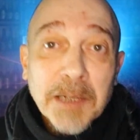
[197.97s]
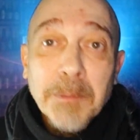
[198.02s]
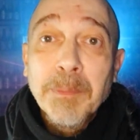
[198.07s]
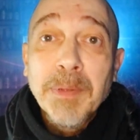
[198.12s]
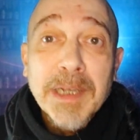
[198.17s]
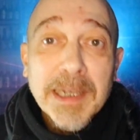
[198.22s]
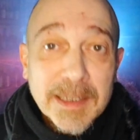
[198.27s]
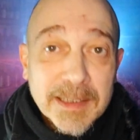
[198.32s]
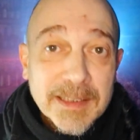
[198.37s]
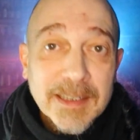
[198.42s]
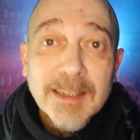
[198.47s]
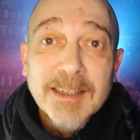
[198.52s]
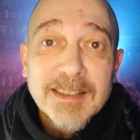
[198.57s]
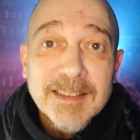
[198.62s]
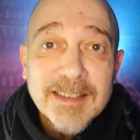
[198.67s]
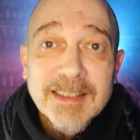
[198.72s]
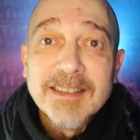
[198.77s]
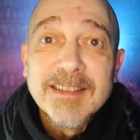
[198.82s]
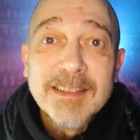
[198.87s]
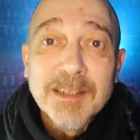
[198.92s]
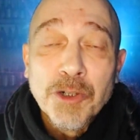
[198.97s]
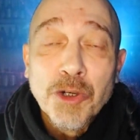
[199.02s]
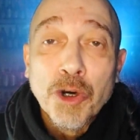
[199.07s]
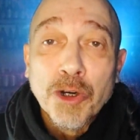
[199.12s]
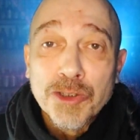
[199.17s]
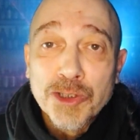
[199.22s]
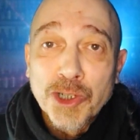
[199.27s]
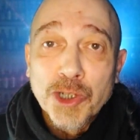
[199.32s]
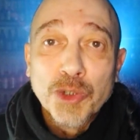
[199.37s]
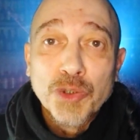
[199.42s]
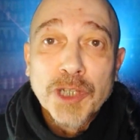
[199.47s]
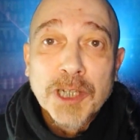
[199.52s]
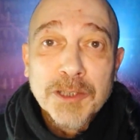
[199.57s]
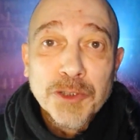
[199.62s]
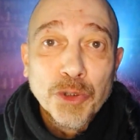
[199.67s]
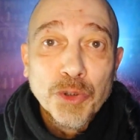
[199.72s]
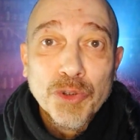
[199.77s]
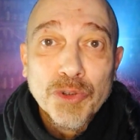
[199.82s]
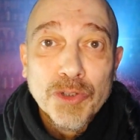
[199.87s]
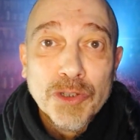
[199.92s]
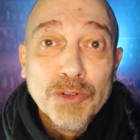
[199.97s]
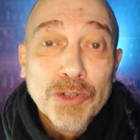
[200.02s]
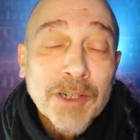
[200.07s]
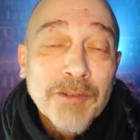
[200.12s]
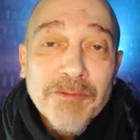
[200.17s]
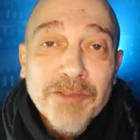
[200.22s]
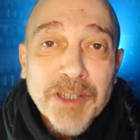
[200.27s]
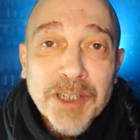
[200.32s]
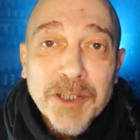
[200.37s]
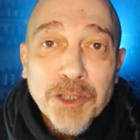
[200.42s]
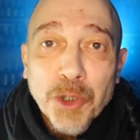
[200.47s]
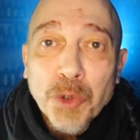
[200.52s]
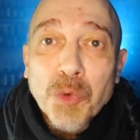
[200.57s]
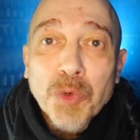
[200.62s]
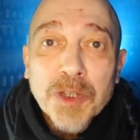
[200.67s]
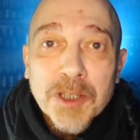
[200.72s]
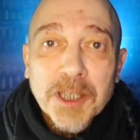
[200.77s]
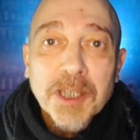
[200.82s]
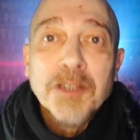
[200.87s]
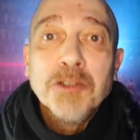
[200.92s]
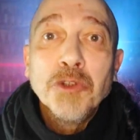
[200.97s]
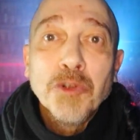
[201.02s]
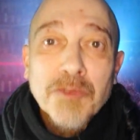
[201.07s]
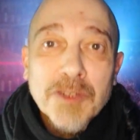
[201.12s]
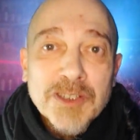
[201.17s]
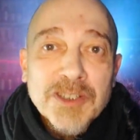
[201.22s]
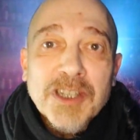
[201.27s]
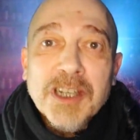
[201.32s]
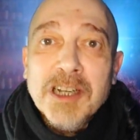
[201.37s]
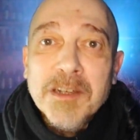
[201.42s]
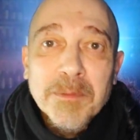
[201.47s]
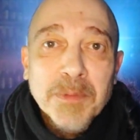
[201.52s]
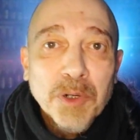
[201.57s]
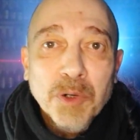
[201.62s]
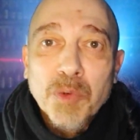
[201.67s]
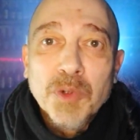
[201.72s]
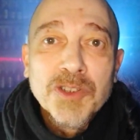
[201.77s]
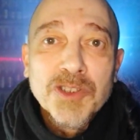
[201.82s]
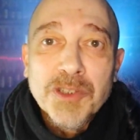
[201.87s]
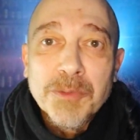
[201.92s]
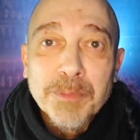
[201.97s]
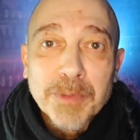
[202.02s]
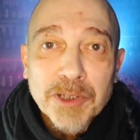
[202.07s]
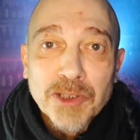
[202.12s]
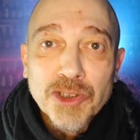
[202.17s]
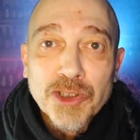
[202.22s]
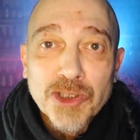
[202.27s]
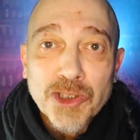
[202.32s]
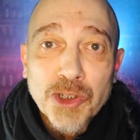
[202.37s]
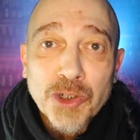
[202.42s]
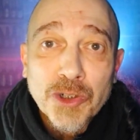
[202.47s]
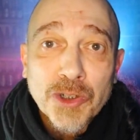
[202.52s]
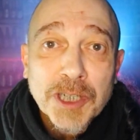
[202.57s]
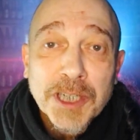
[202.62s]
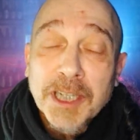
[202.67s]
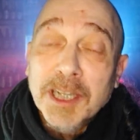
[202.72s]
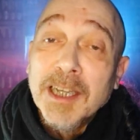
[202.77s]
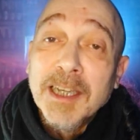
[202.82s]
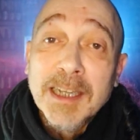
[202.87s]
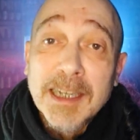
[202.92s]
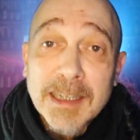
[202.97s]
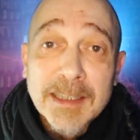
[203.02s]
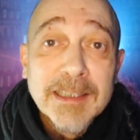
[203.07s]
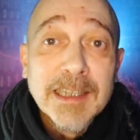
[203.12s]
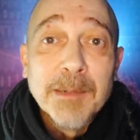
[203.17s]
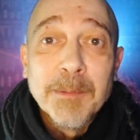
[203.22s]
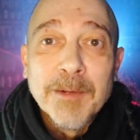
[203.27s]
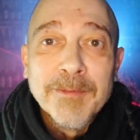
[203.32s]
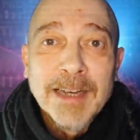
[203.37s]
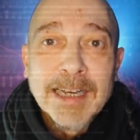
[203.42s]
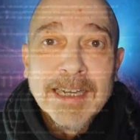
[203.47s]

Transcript: ripeti le stesse cose che ho detto io nel video, quindi dove sarebbero queste imprecisioni? E andiamo